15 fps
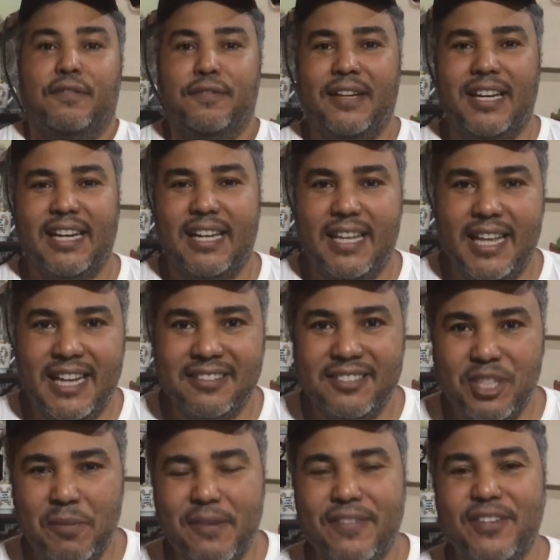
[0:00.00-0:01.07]
Fala galera,
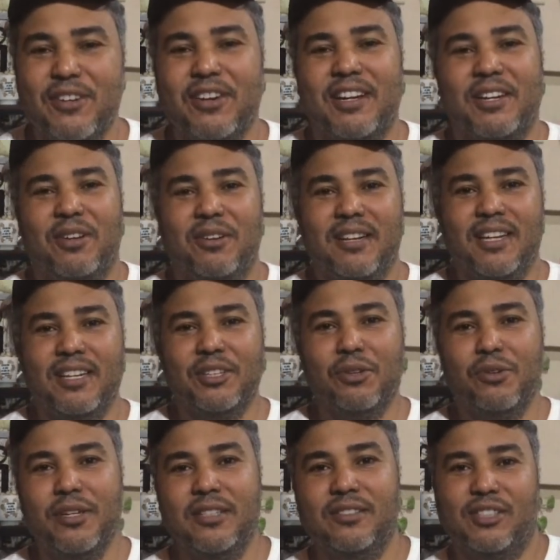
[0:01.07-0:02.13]
seja bem-vindo ao canal Leandro
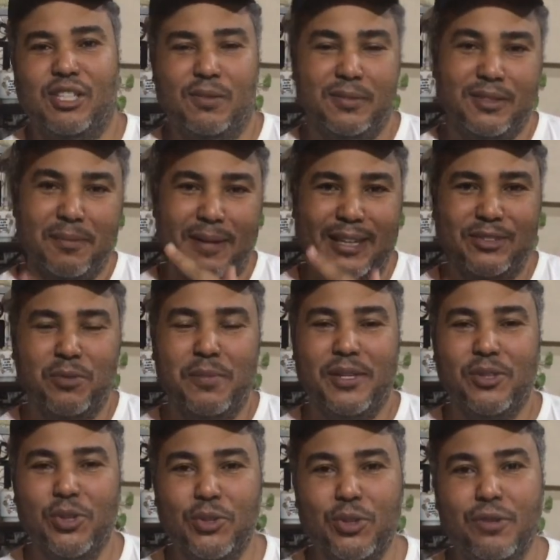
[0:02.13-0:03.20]
Luiz. Estamos em mais um
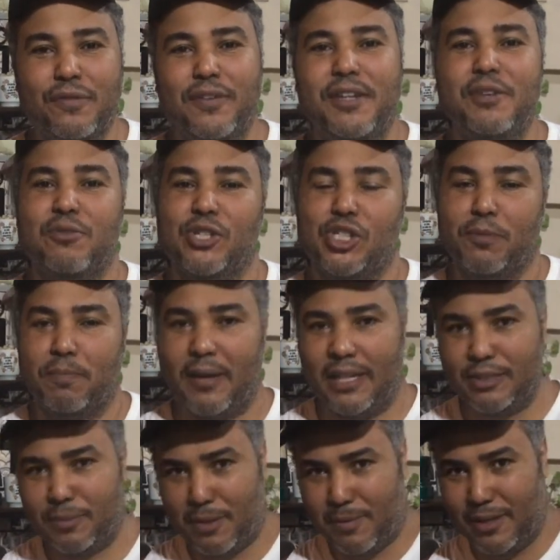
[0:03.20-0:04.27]
Minuto do Vinho, um
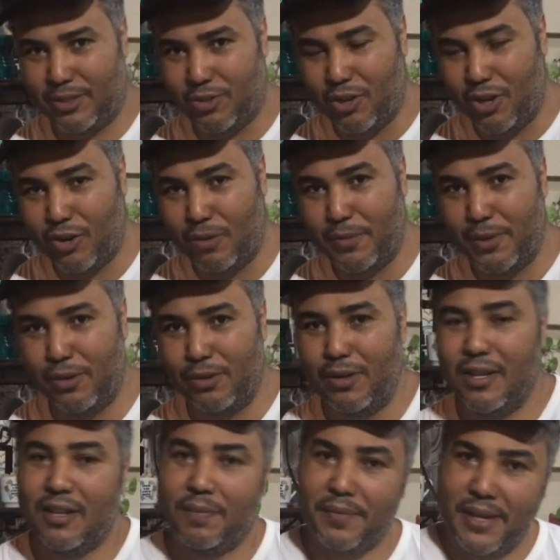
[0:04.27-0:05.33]
espaço para amador como
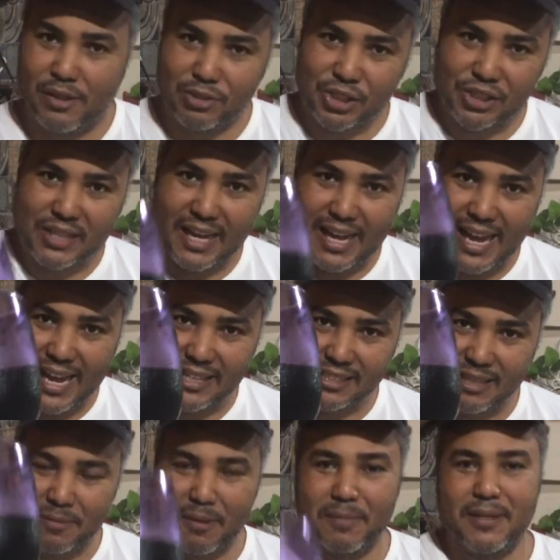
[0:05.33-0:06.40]
eu degustar
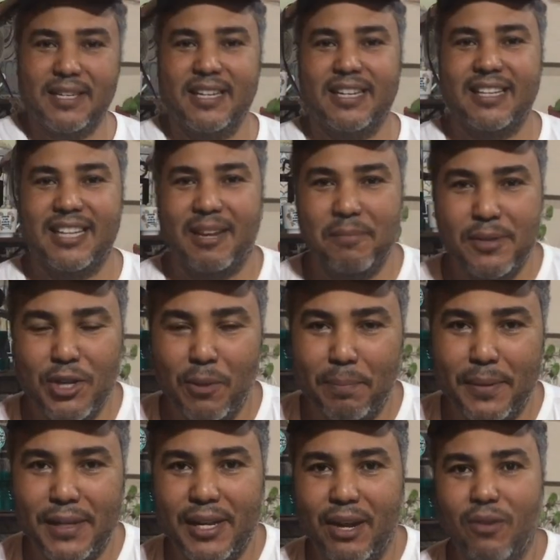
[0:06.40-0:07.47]
esta bebida que, na minha
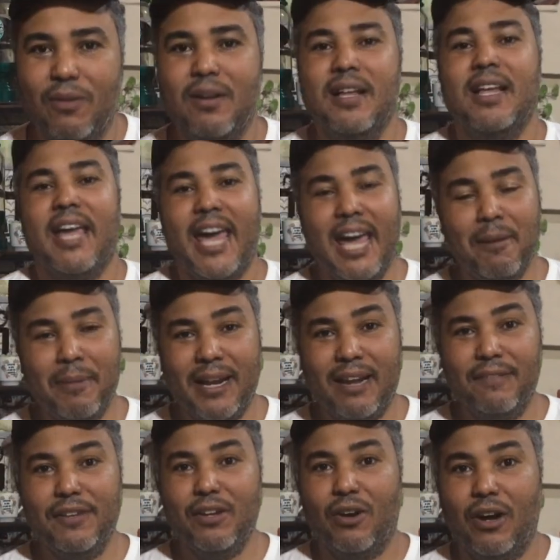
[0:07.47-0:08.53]
opinião, é
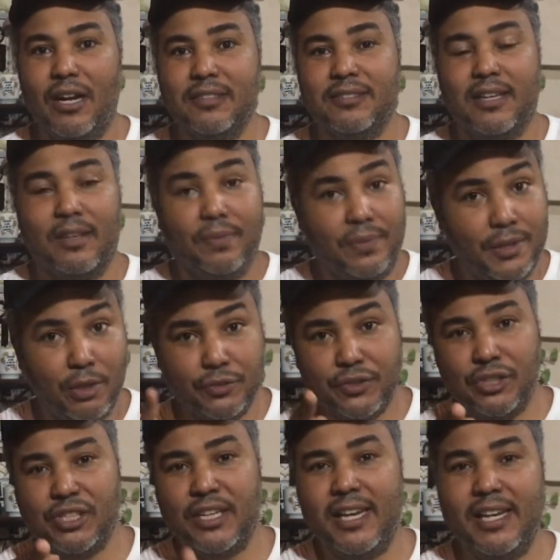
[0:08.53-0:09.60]
maravilhosa. Não
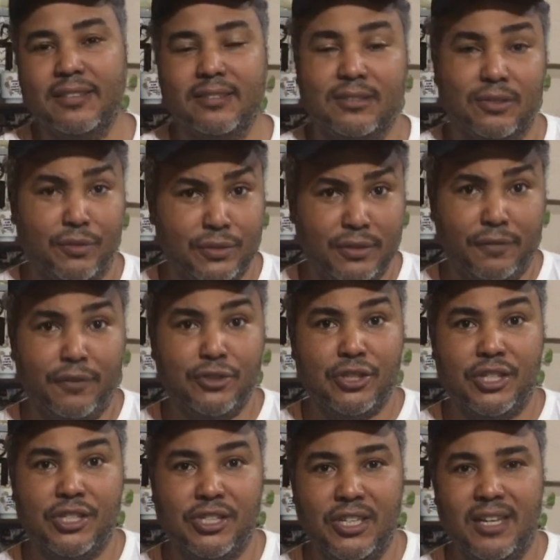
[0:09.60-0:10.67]
se esqueça, se você for
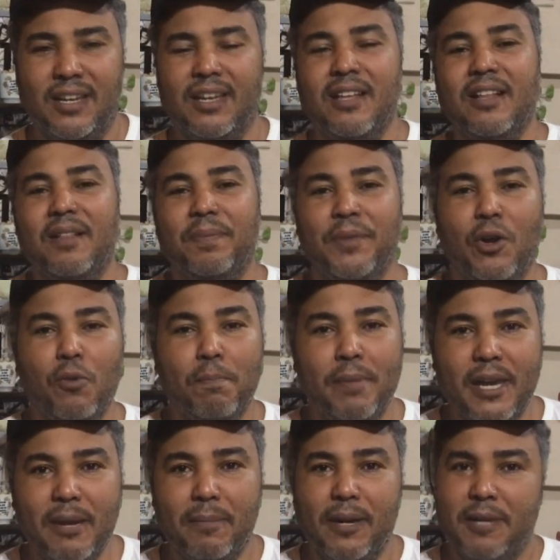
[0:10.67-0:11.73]
dirigir, não
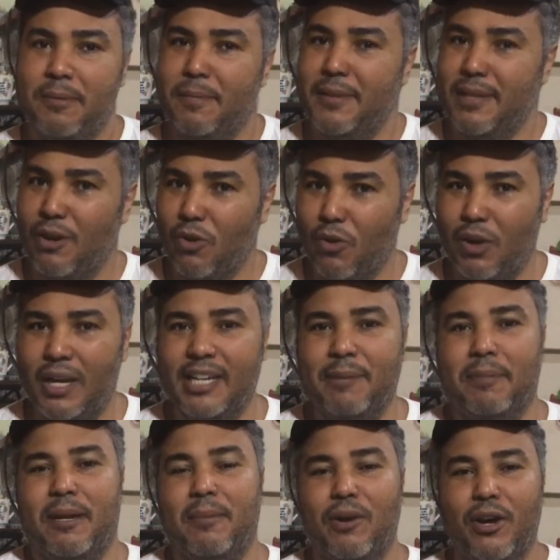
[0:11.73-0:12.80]
beba e bebida
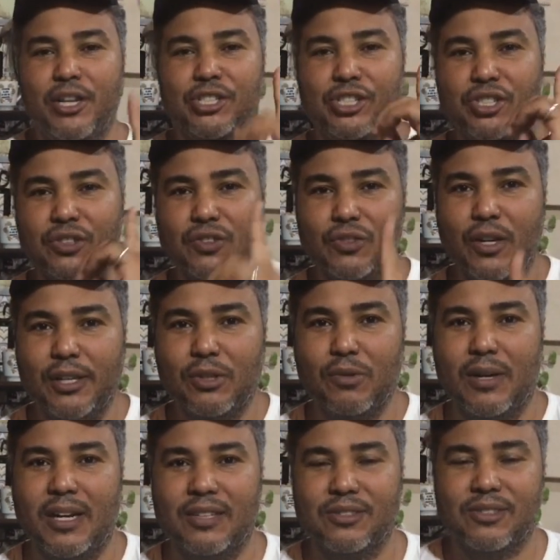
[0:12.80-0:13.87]
alcoólica para maiores de
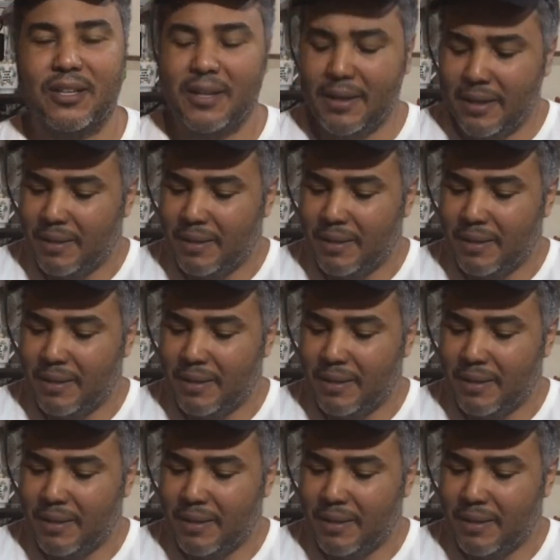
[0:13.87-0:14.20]
18 anos.